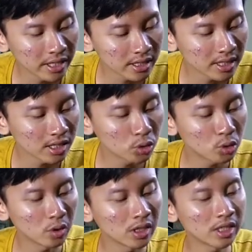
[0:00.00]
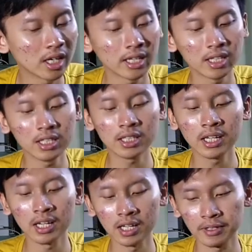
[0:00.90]
ada 1, 2, 3. Ada
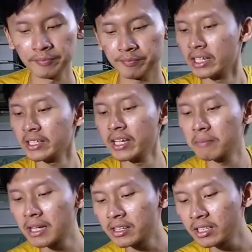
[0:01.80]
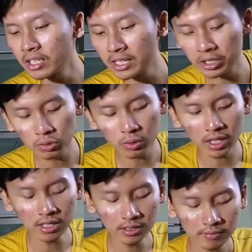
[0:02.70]
3. Dan yang mati ada
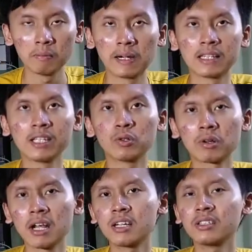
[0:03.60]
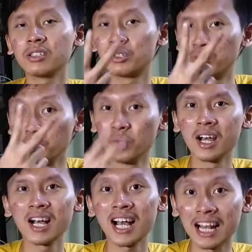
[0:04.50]
2. Berarti kurang
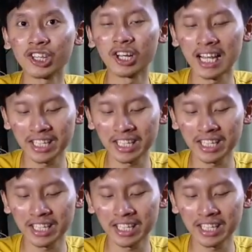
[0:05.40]
2 kantong